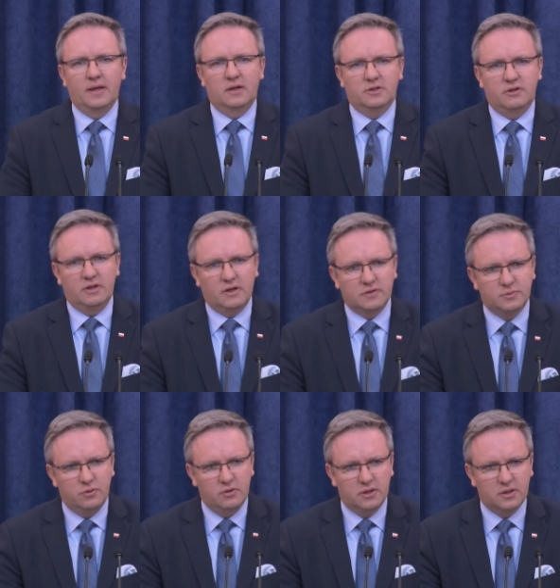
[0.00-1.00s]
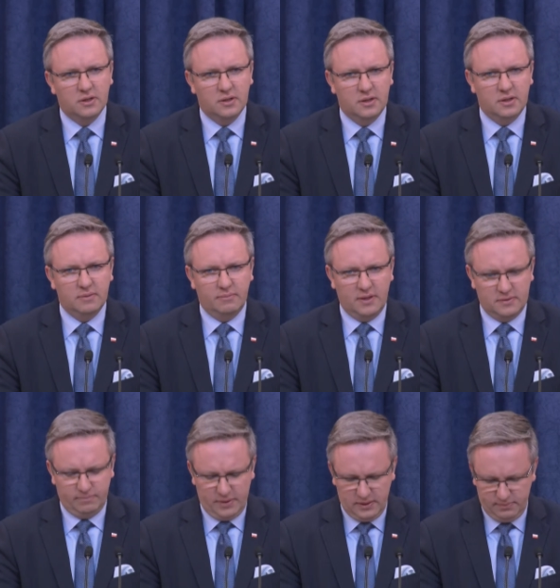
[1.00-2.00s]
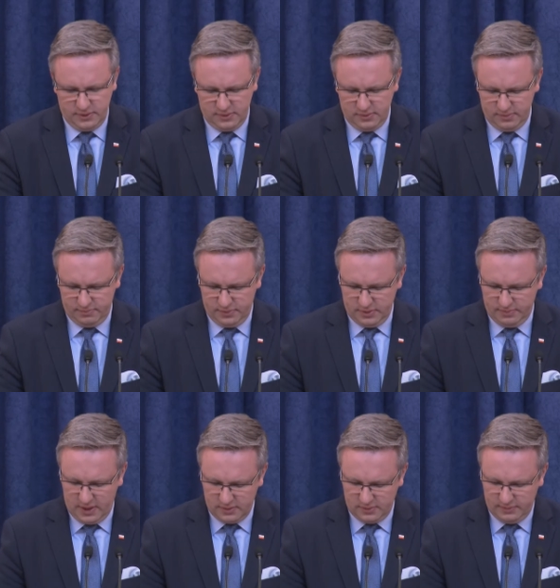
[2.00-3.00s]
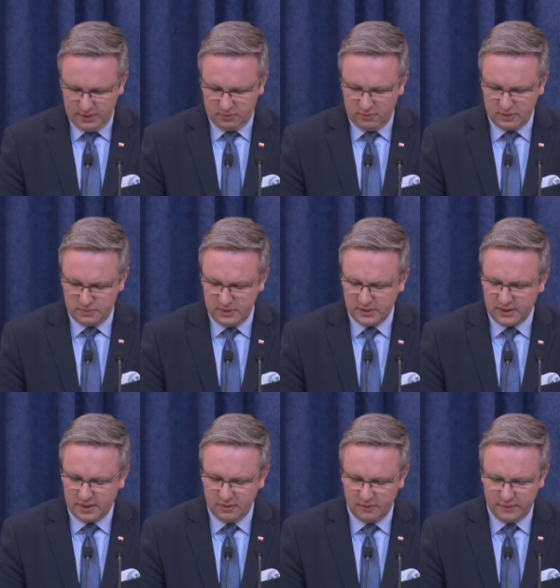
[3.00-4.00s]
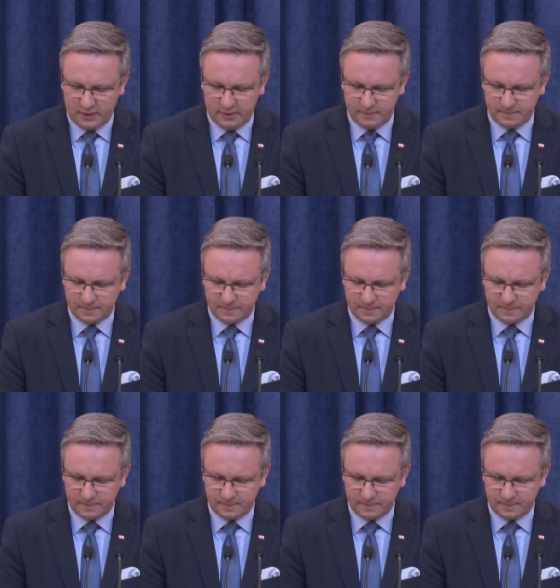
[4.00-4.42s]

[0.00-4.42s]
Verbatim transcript: działaniach wspólnych e, e, Banku Gospodarstwa Krajowego